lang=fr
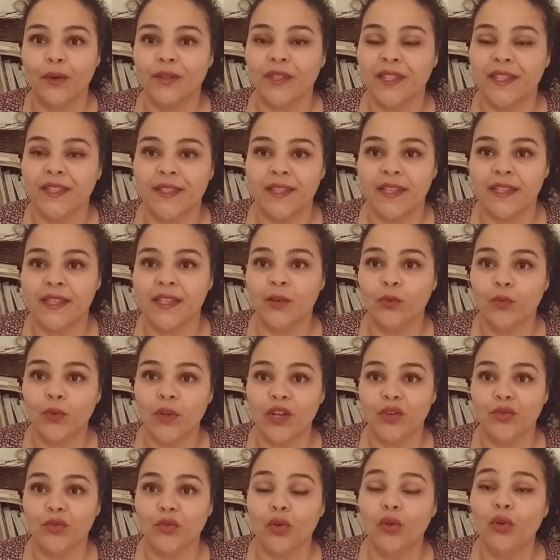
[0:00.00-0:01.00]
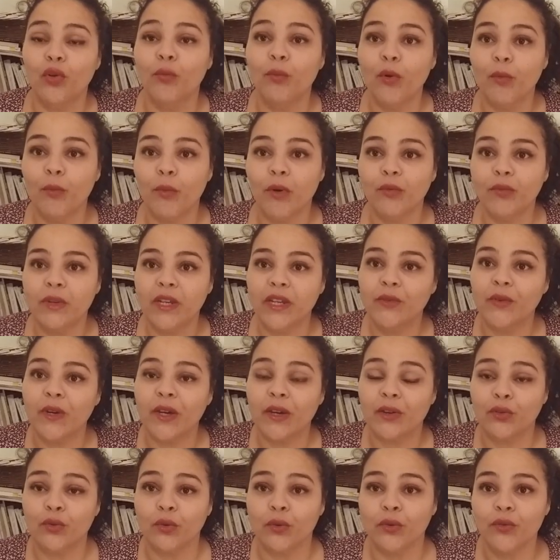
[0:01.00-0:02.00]
qui s'est déroulé entre le moment où Léo est
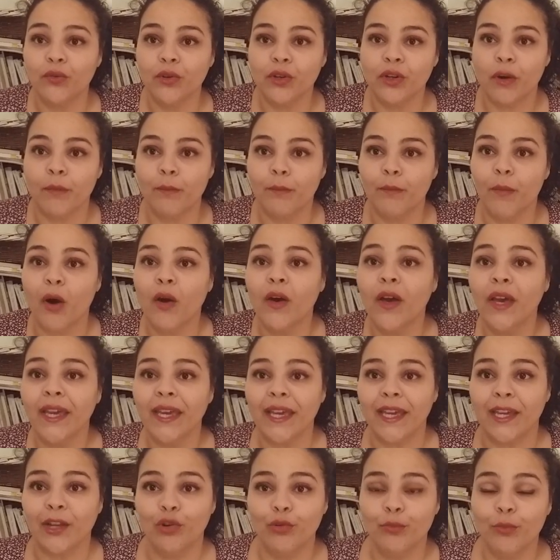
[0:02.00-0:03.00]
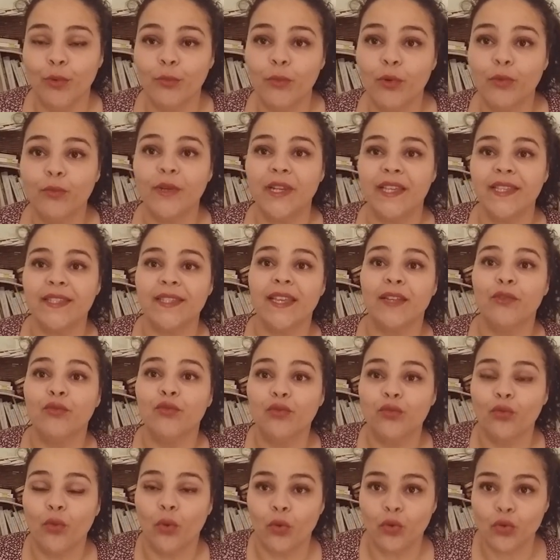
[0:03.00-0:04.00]
retourné au campement et le moment où les
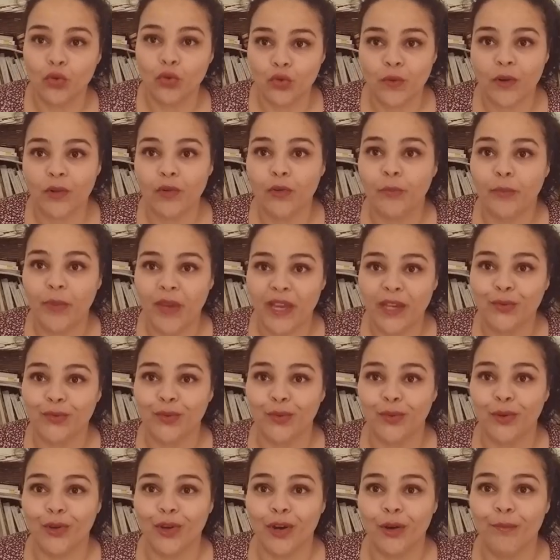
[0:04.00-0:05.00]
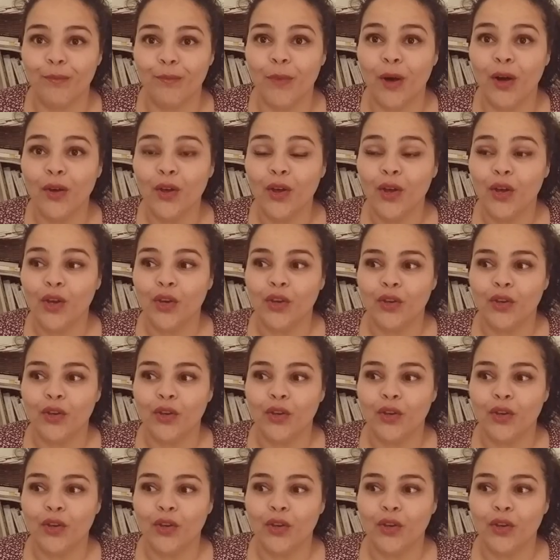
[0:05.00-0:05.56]
adultes ont rejoint le père sur le campement.